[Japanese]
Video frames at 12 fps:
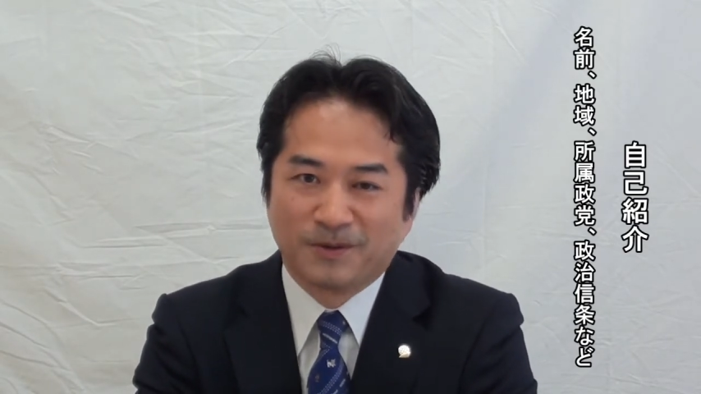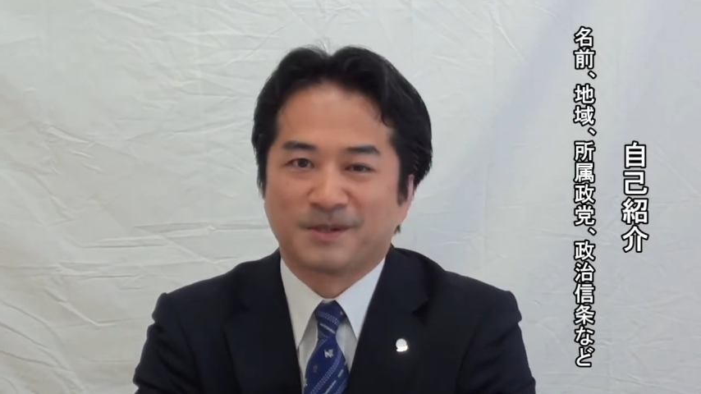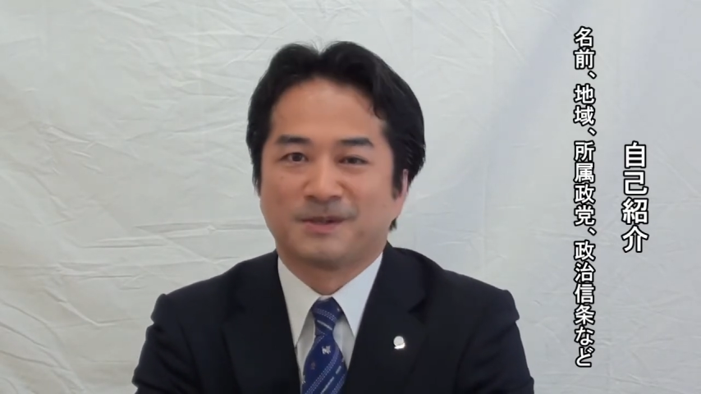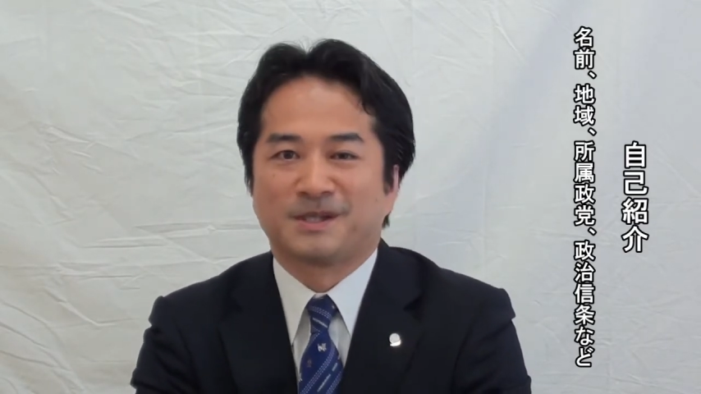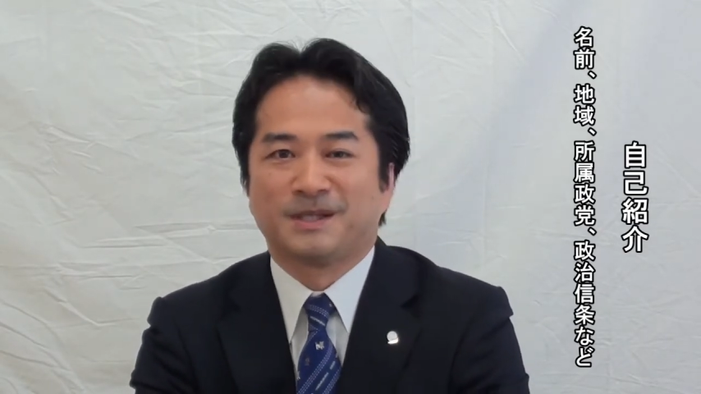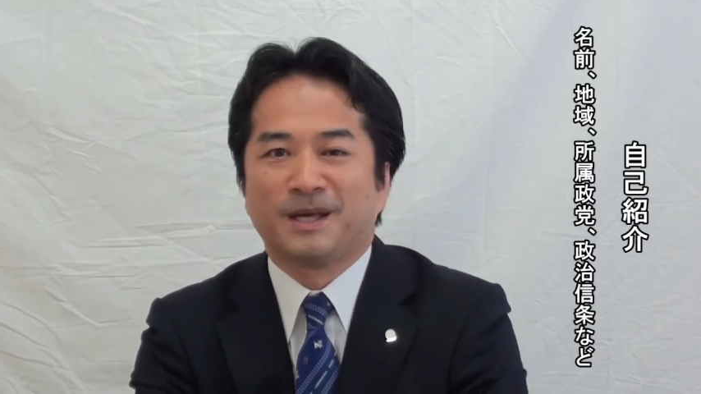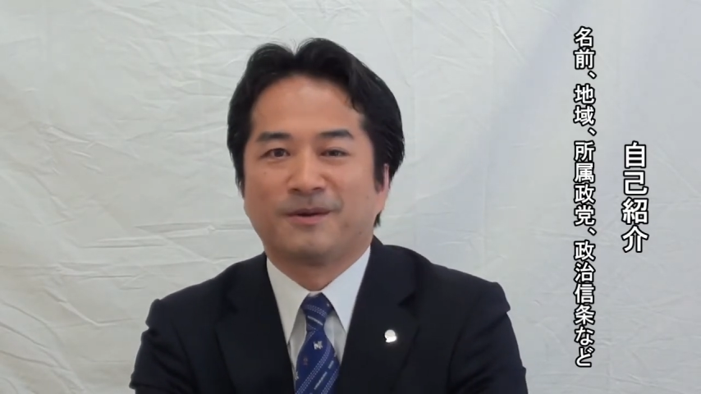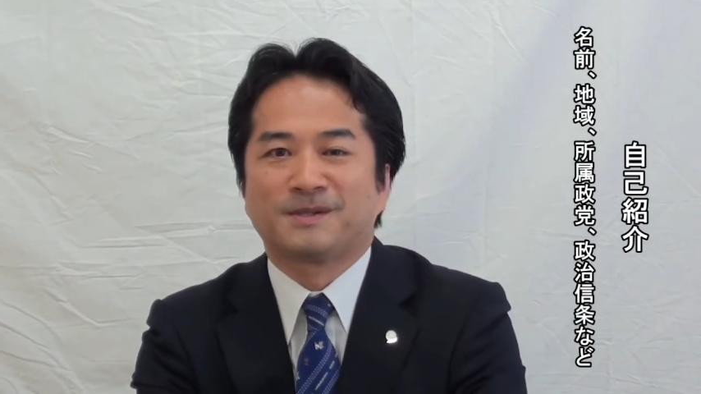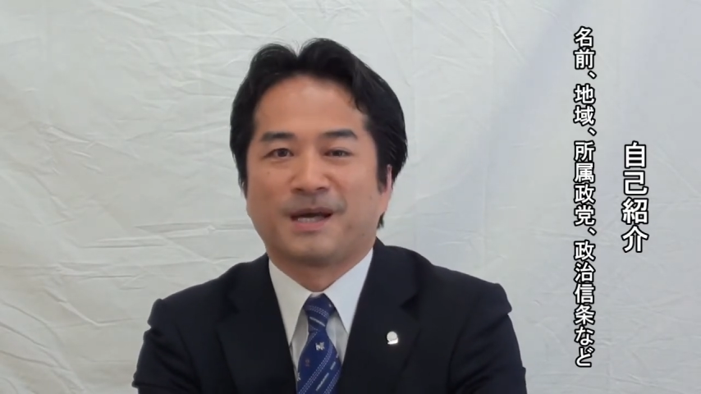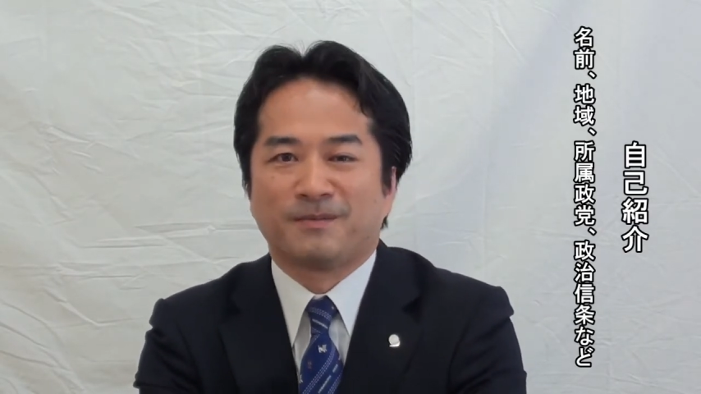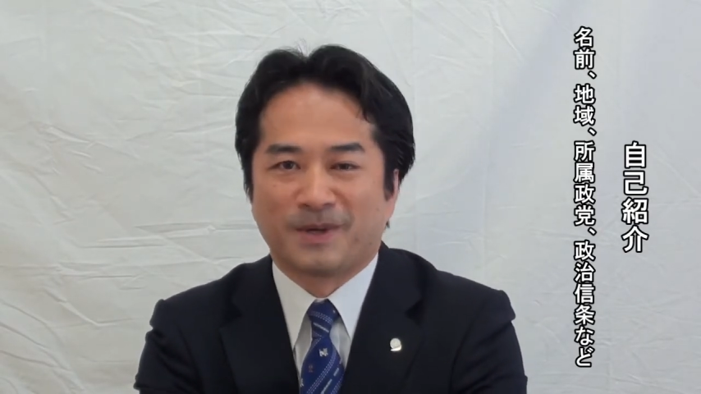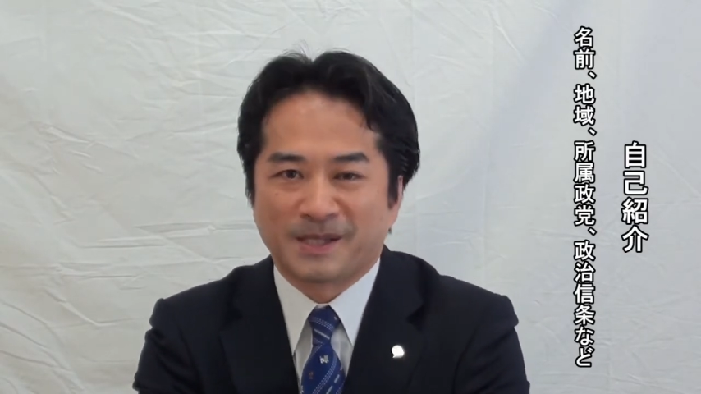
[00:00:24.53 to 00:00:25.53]
の出身でご
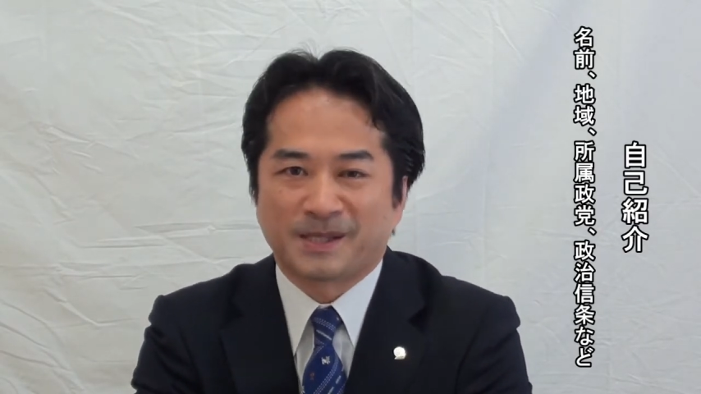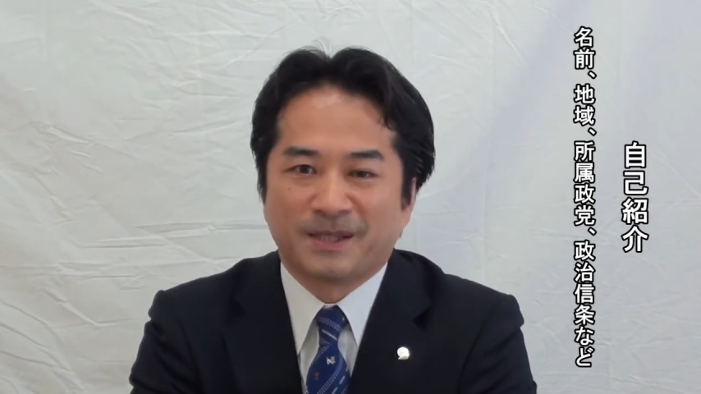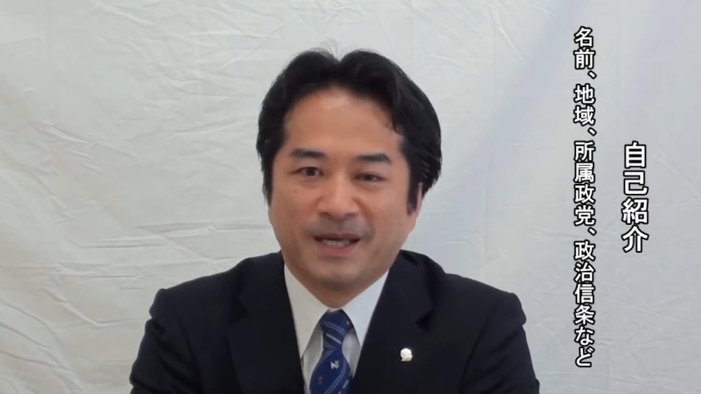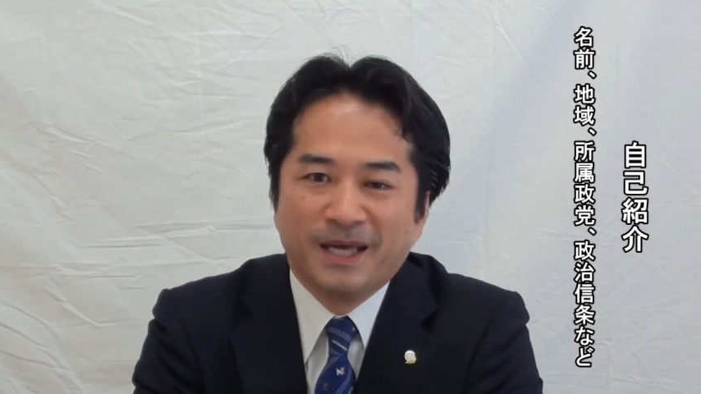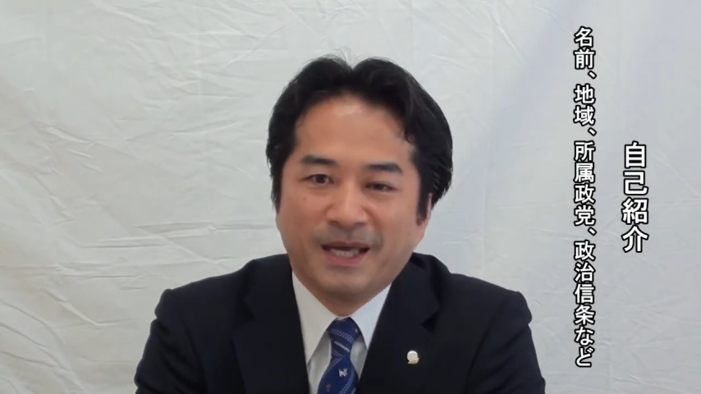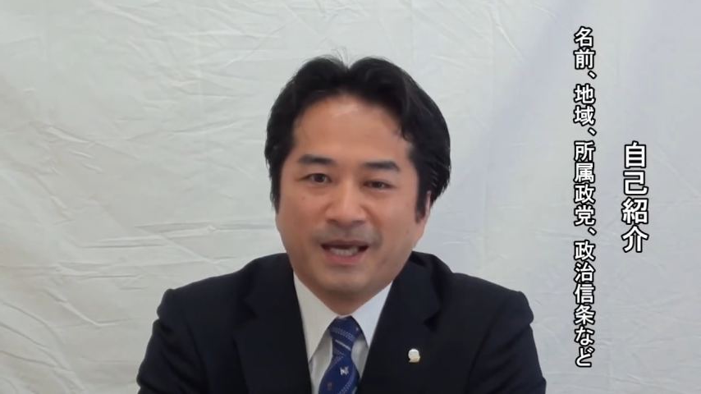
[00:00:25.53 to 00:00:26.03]
ざいます